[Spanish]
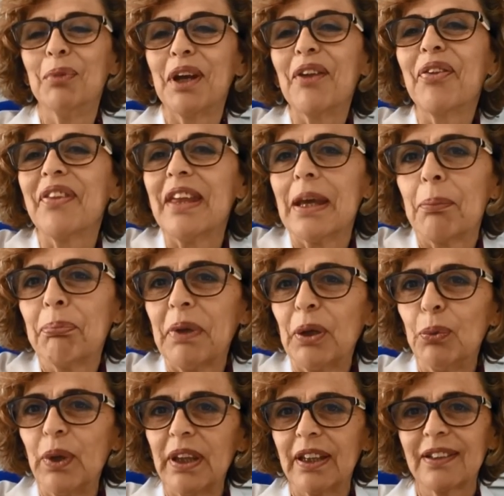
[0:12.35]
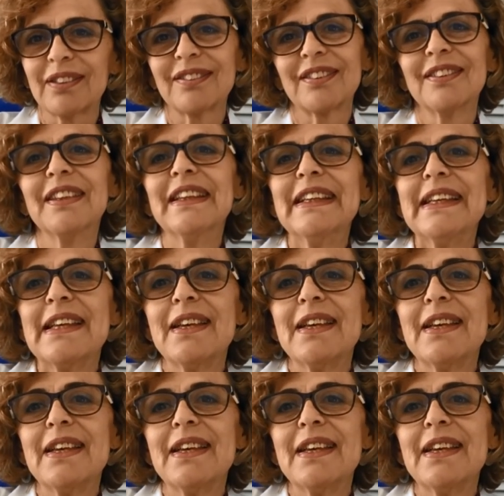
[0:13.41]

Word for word: Buenos días, Picuides.